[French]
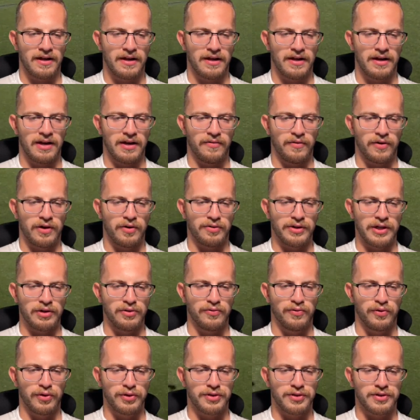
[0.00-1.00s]
Là voilà, on a une
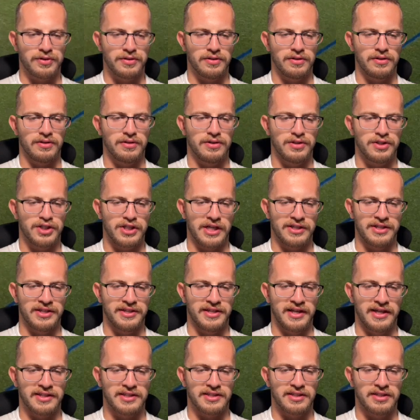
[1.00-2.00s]
faute. Je la
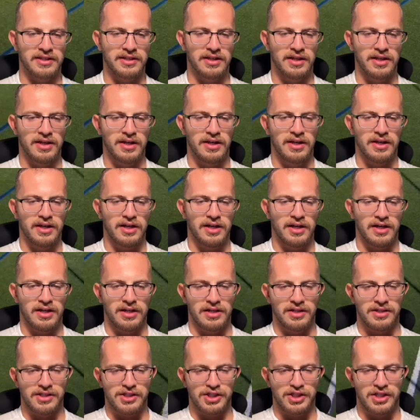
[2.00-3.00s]
détecte. À l'avantage
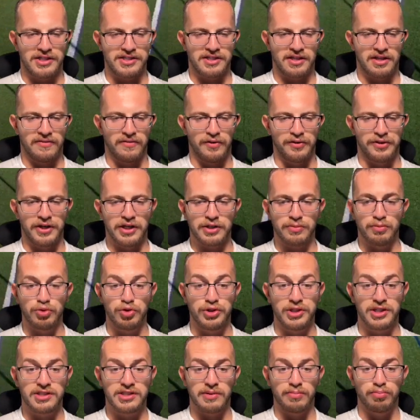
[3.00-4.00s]
Je laisse un avantage, je me suis
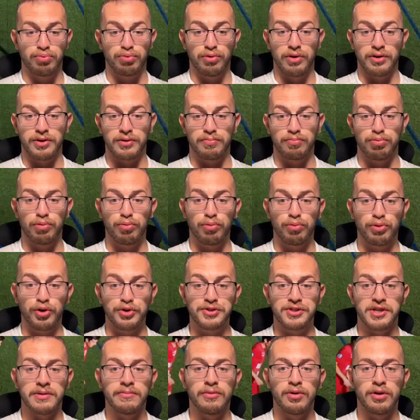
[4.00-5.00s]
dit que ça pouvait être
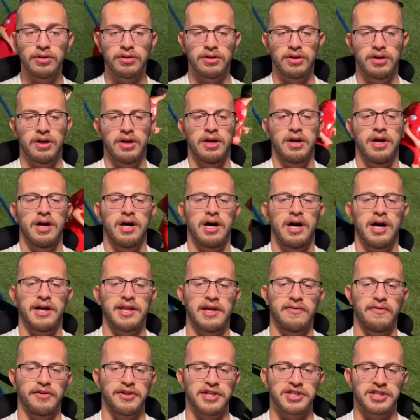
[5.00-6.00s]
potentiellement un
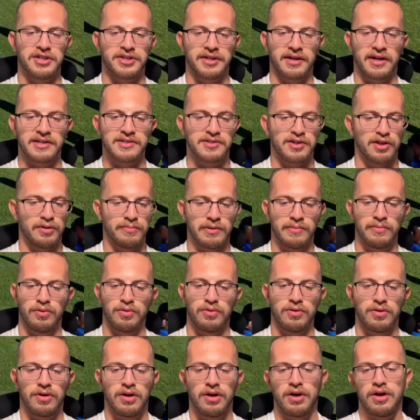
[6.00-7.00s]
avantage intéressant, mais bon,
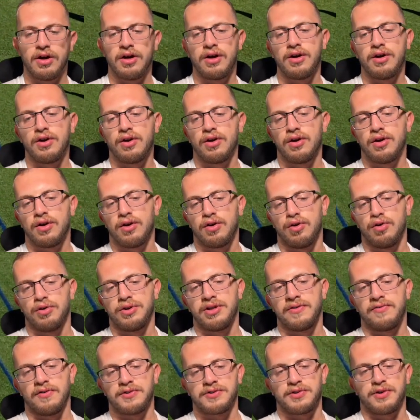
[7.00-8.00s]
le
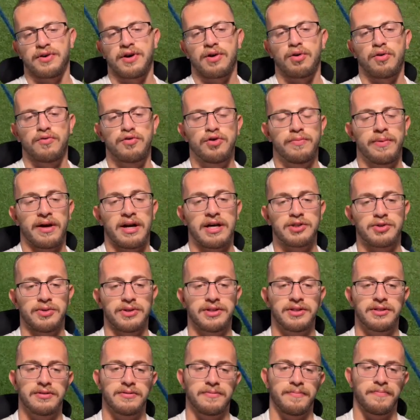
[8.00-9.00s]
défenseur est revenu par la suite.
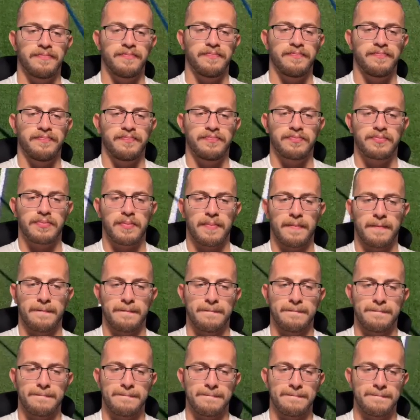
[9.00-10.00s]
Là, ah, vous êtes vous.
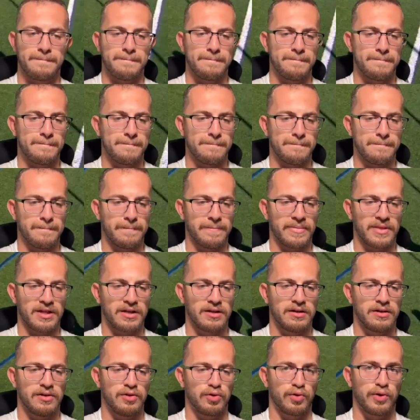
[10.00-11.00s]

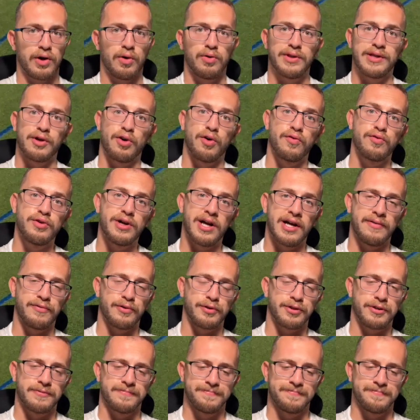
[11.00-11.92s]
Donc là, on est revenu à la faute.